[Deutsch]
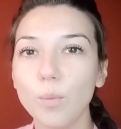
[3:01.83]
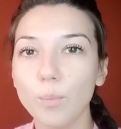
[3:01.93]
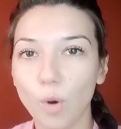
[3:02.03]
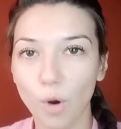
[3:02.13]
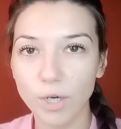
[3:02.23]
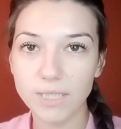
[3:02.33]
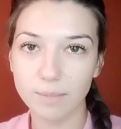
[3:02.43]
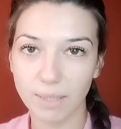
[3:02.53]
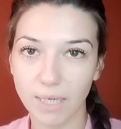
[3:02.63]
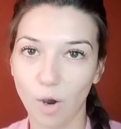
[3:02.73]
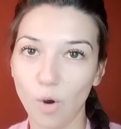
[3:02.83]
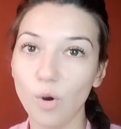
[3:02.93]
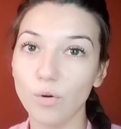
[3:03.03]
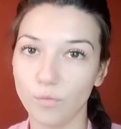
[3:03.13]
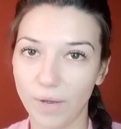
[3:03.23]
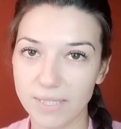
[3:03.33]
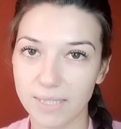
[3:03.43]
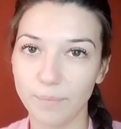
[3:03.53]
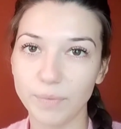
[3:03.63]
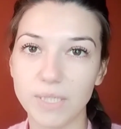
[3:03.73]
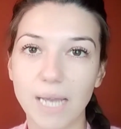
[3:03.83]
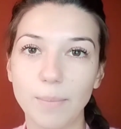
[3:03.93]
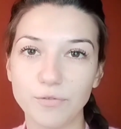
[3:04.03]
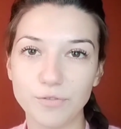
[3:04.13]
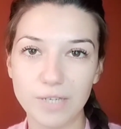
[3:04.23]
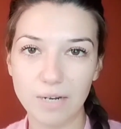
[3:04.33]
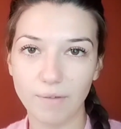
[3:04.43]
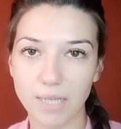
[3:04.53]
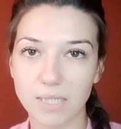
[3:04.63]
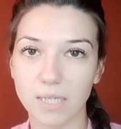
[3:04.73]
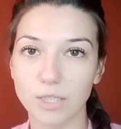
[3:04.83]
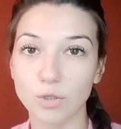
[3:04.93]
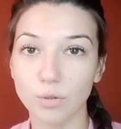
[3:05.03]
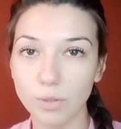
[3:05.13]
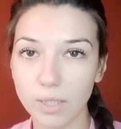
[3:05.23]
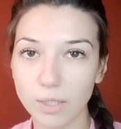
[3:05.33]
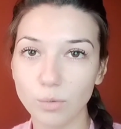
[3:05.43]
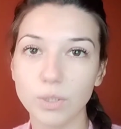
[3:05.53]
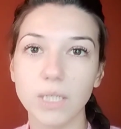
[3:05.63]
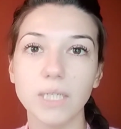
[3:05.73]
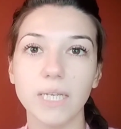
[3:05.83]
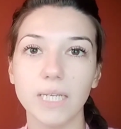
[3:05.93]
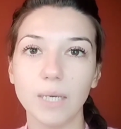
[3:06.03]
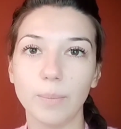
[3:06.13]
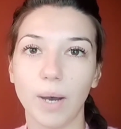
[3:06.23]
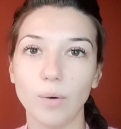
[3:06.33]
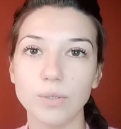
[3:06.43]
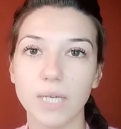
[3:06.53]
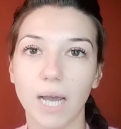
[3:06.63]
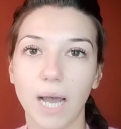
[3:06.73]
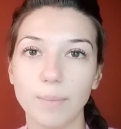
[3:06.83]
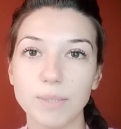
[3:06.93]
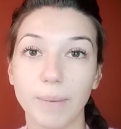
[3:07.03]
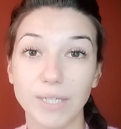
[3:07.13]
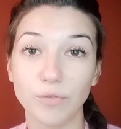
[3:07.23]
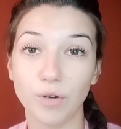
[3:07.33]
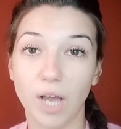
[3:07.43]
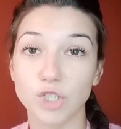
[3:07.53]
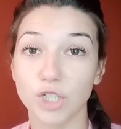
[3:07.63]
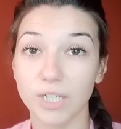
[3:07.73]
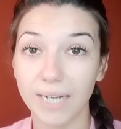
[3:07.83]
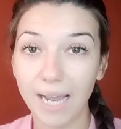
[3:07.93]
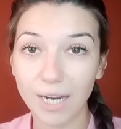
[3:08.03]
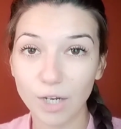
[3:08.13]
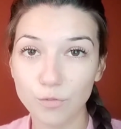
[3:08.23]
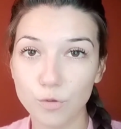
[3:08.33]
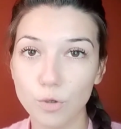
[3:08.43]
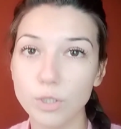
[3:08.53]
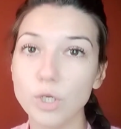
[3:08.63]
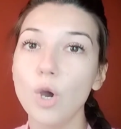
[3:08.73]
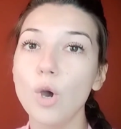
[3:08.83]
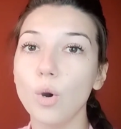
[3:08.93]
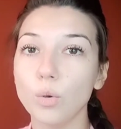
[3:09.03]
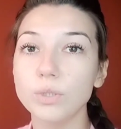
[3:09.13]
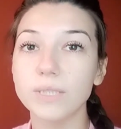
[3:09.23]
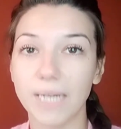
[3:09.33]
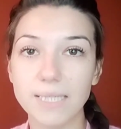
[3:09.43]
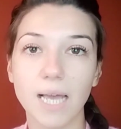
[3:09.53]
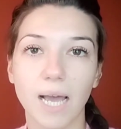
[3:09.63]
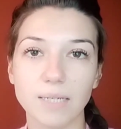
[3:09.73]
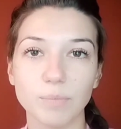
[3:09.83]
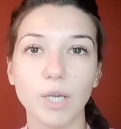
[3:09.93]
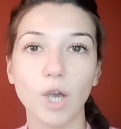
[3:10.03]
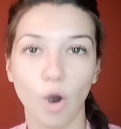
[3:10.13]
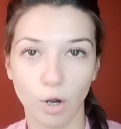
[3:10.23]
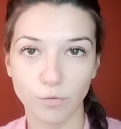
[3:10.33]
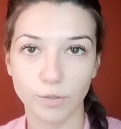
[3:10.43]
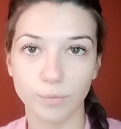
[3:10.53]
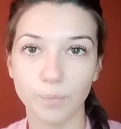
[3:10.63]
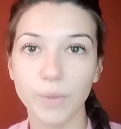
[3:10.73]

bräuchte man auch Wasser. Ich habe viel Wasser getrunken und in jeder Pause habe ich meine Flasche nachgefüllt und das hat mir geholfen.